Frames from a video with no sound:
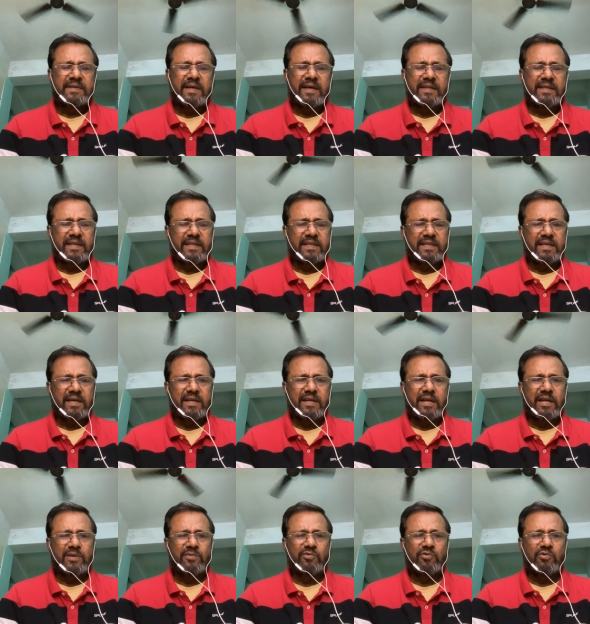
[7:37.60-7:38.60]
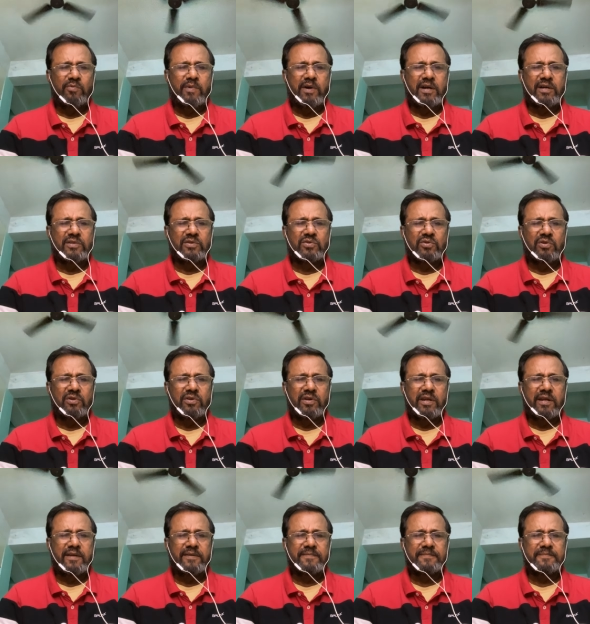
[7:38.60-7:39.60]
அதைத்தான் அனுபவமாக
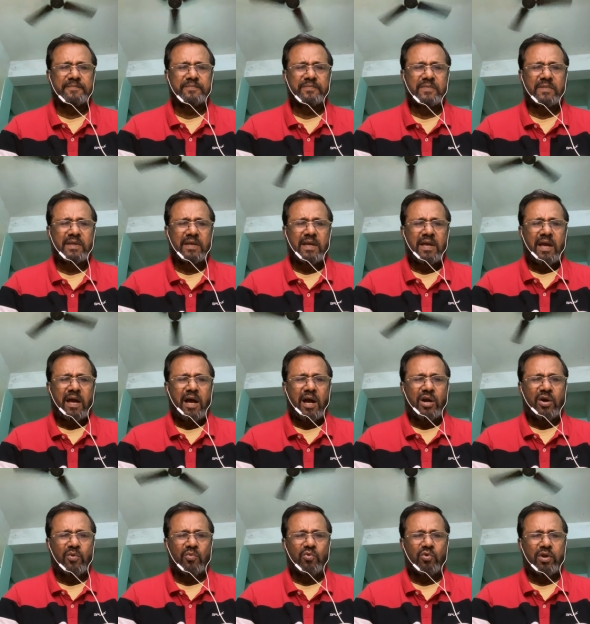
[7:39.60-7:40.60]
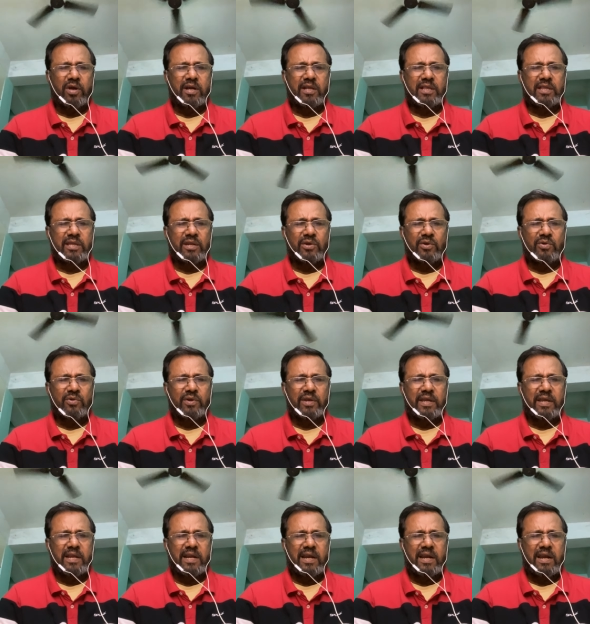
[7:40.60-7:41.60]
சொல்கிறேன் ஆக உலகத்திற்கு
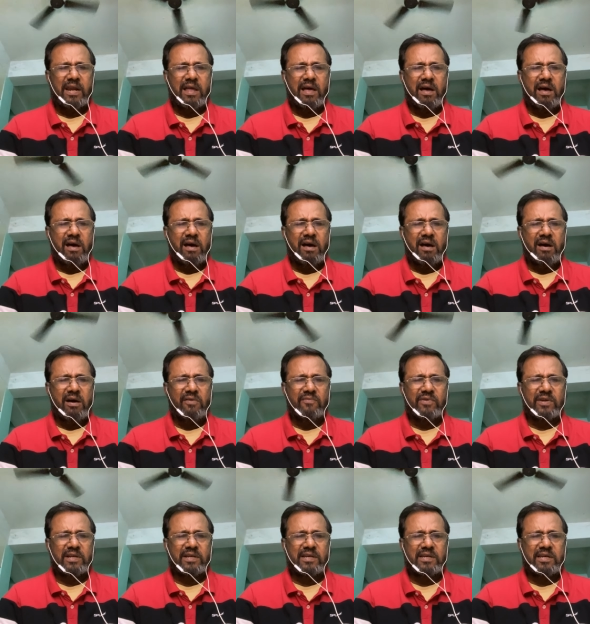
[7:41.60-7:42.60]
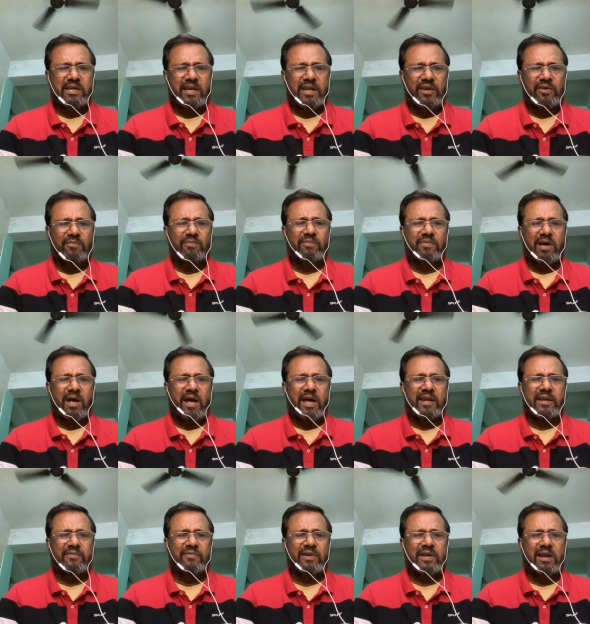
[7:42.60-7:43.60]
எல்லாவற்றையும்
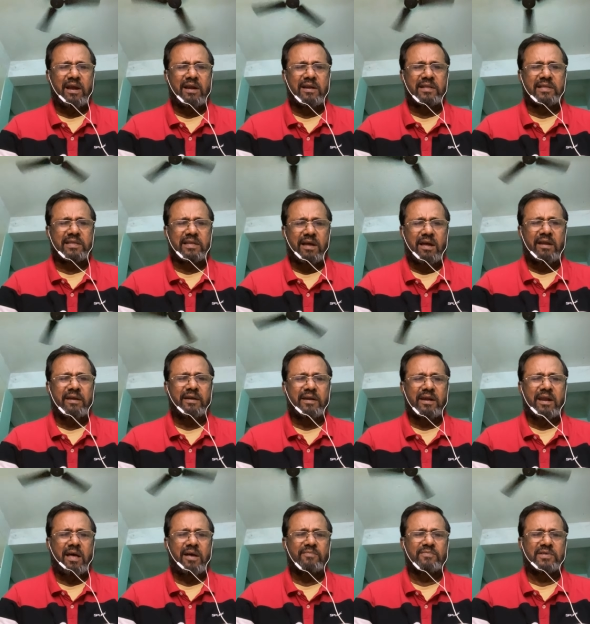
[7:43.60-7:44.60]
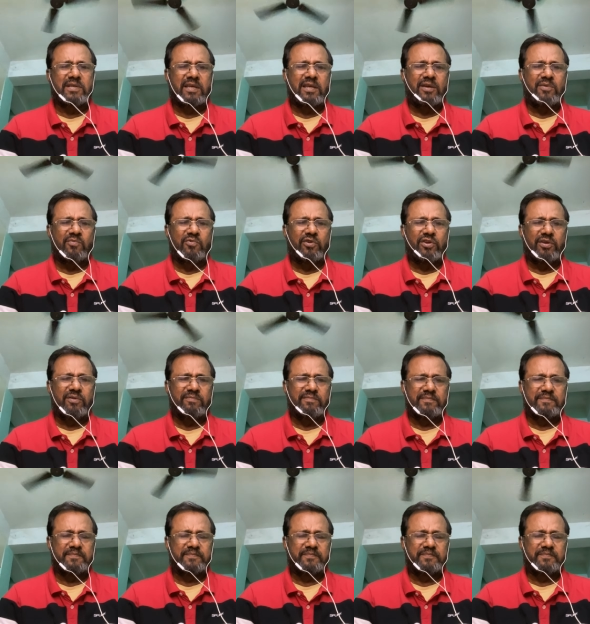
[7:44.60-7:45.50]
அறிவினால்தான் நாம் செய்ய முடியும்